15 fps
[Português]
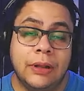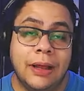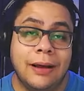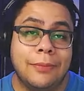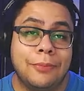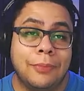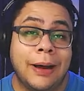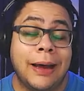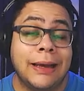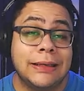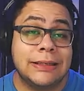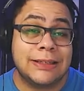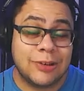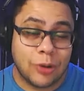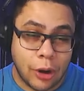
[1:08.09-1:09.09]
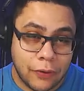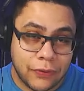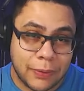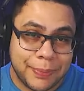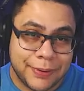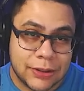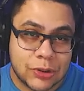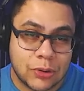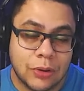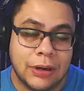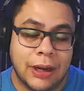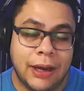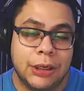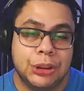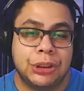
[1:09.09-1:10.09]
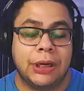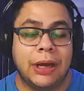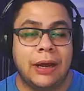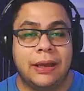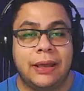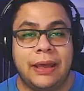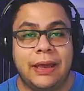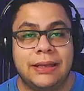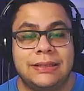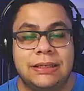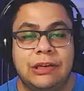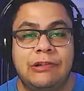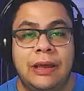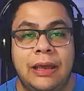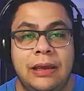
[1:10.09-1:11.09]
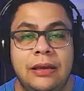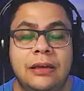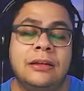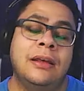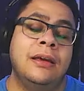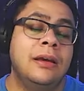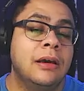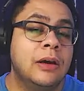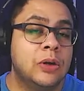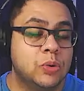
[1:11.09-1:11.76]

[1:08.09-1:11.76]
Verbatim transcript: da mais nova personagem, a Cassie Lang, né?